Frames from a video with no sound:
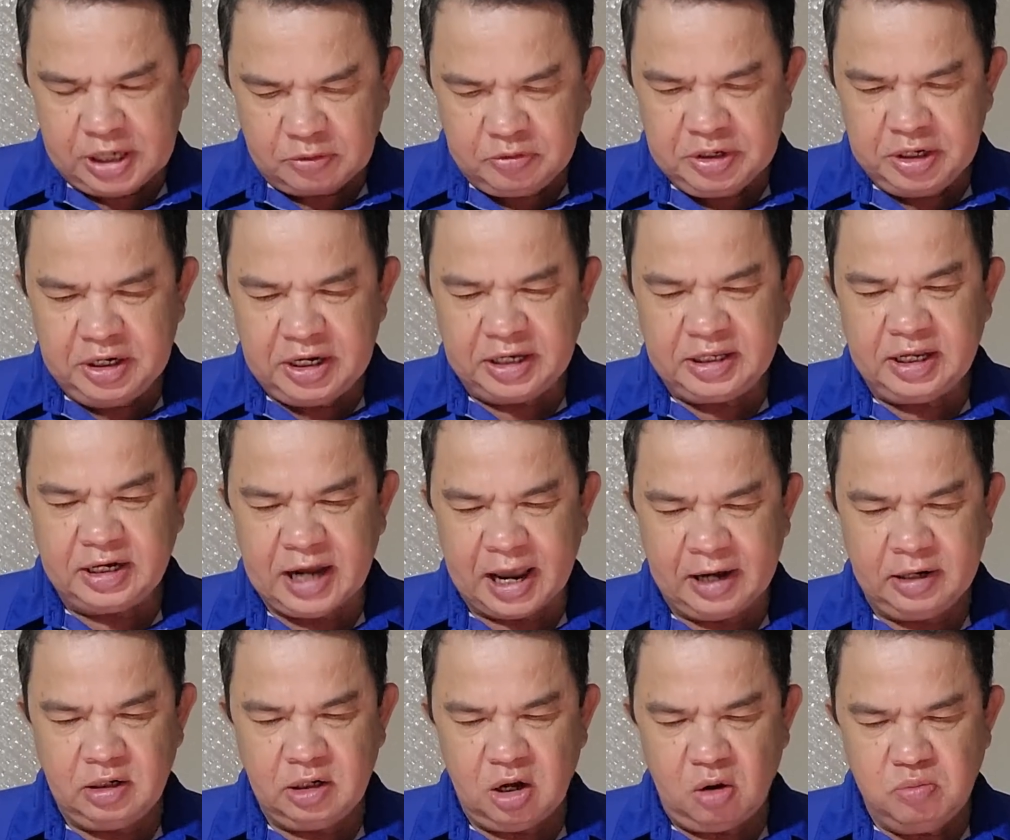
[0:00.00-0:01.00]
sau khi gây tai
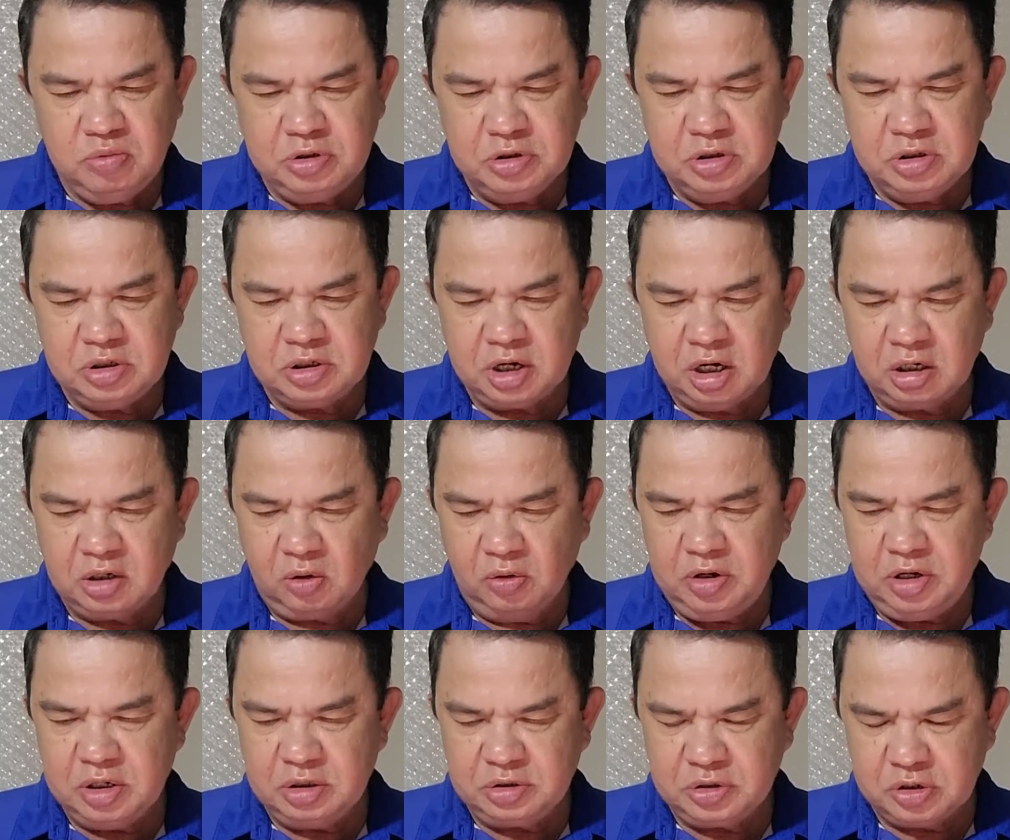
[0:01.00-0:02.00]
nạn, ông Dương rời
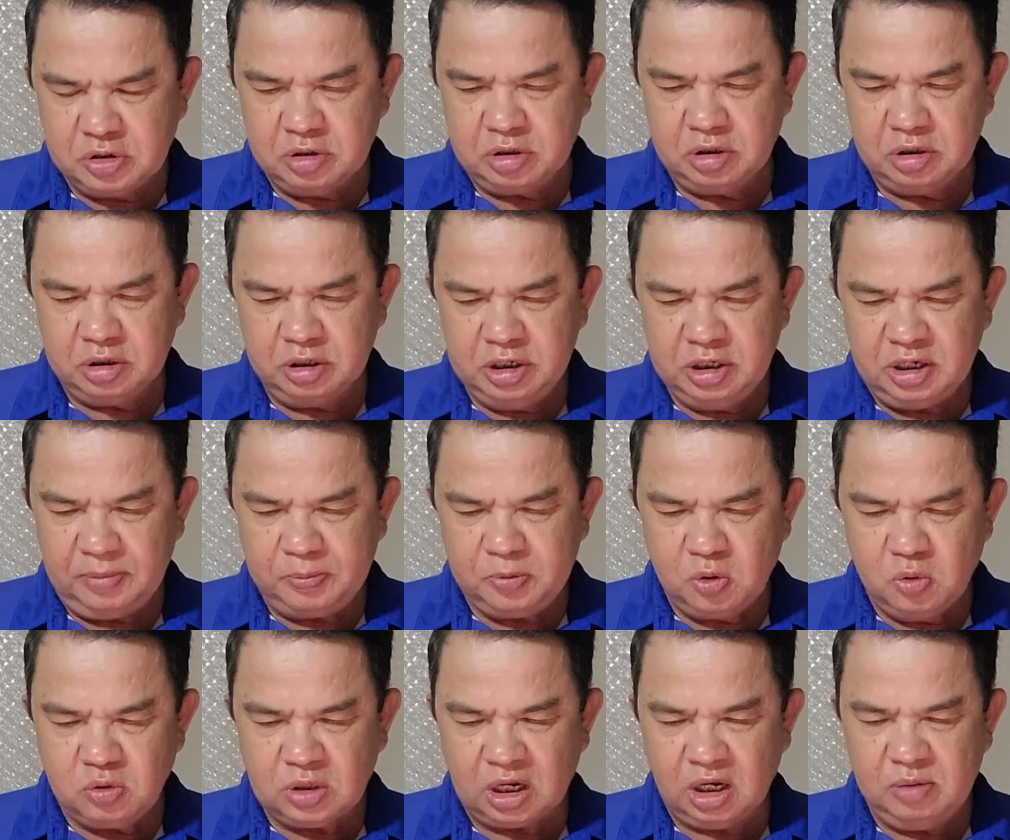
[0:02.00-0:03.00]
khỏi hiện trường đi
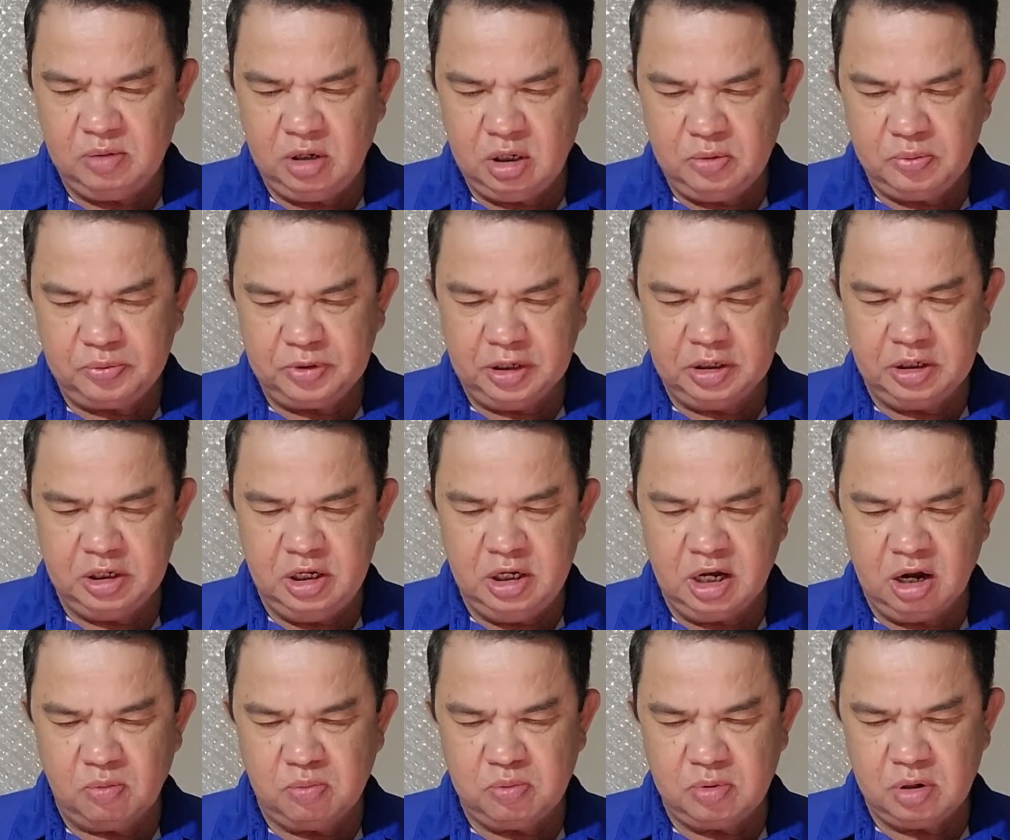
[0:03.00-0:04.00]
cấp cứu tại Viện
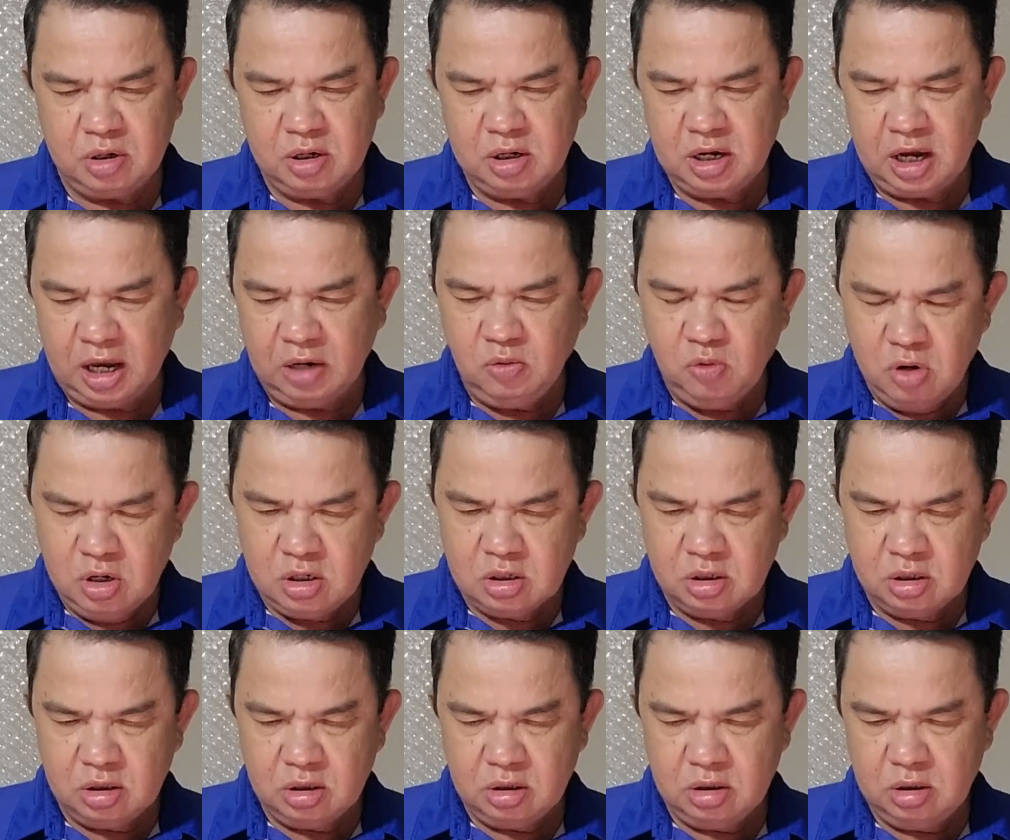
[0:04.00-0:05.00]
Y học Hải quân